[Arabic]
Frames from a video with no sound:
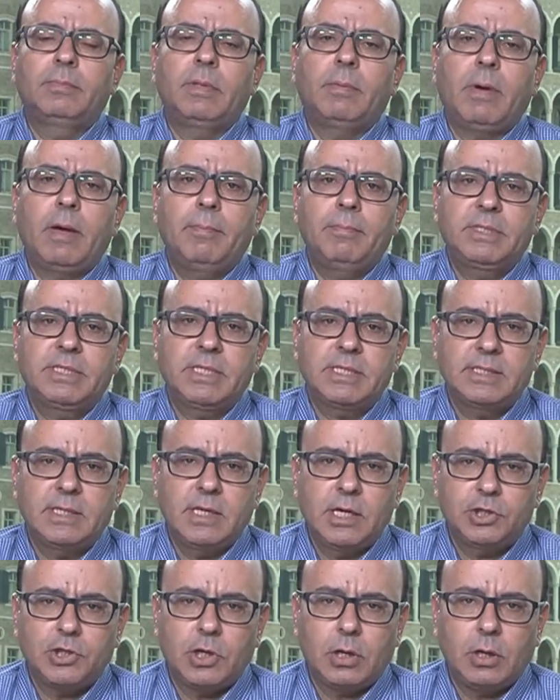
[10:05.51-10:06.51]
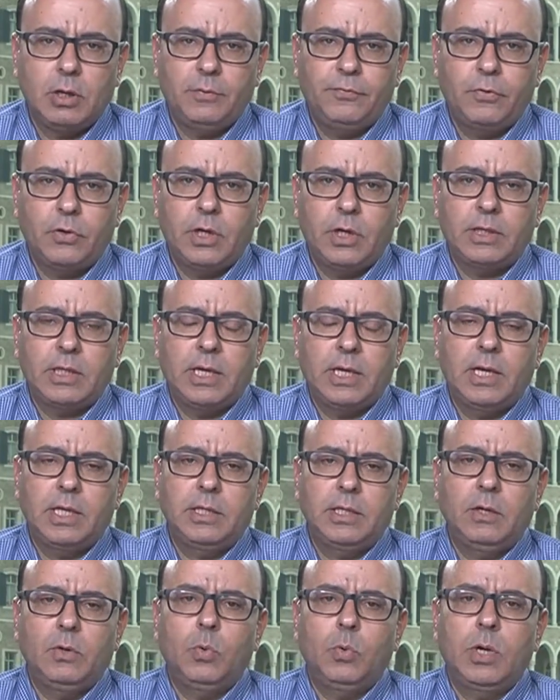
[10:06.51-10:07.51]
طبعا باستثناء شرق الفرات
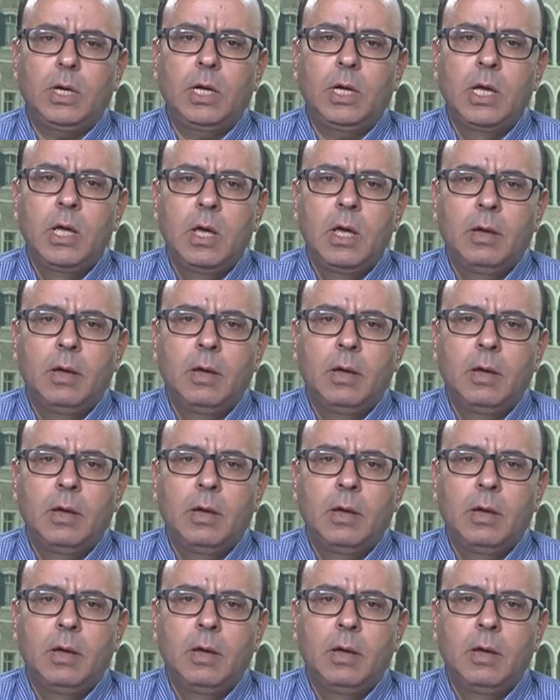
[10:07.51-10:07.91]
الذي هو